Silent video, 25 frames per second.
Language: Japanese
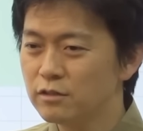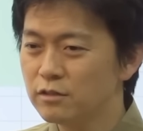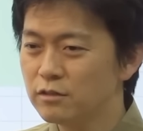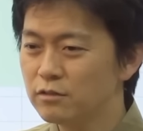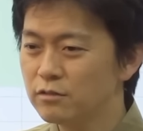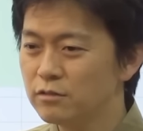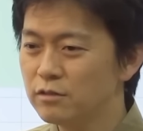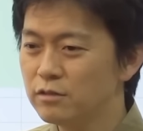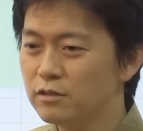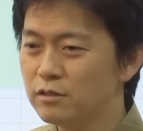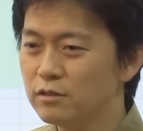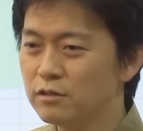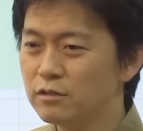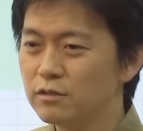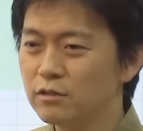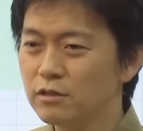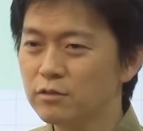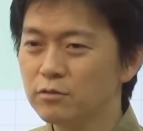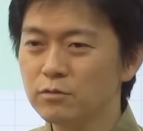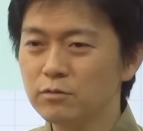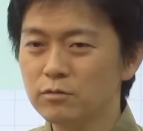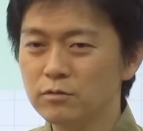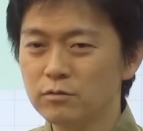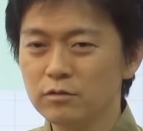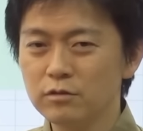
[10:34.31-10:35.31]
それで、あ
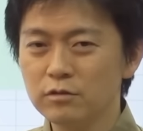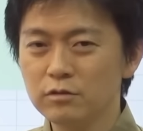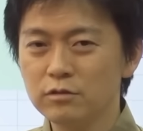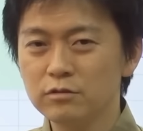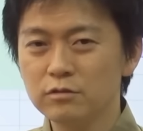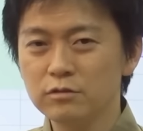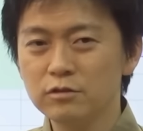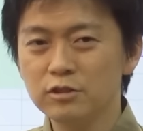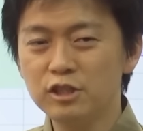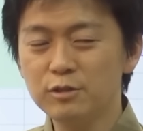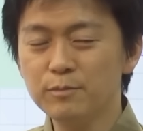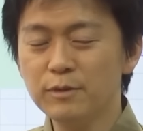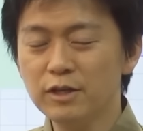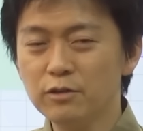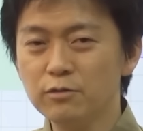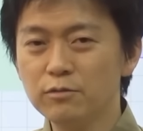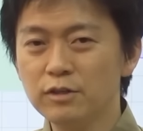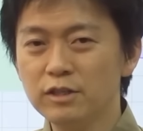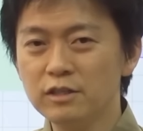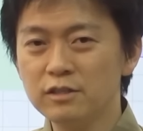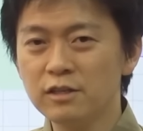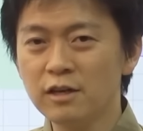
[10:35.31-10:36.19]
の、島の上に、